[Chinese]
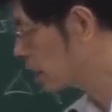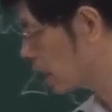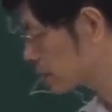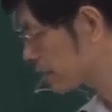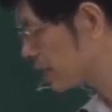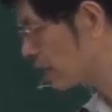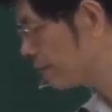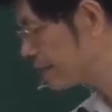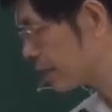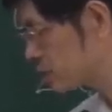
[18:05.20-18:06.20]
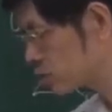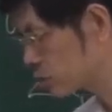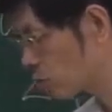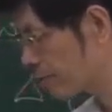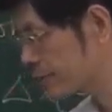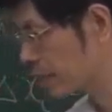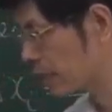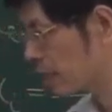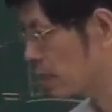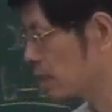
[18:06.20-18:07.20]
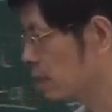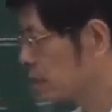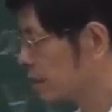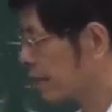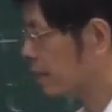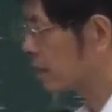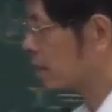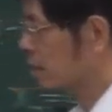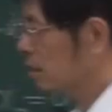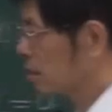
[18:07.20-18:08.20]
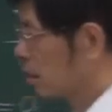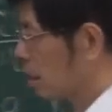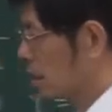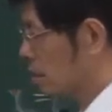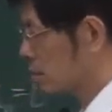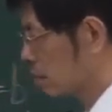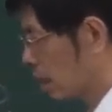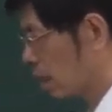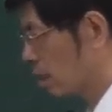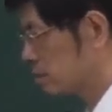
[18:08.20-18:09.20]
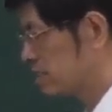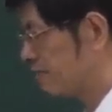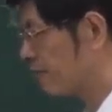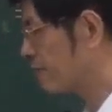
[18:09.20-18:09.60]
呃，它的 limit 呢就是我们的那个呃呃积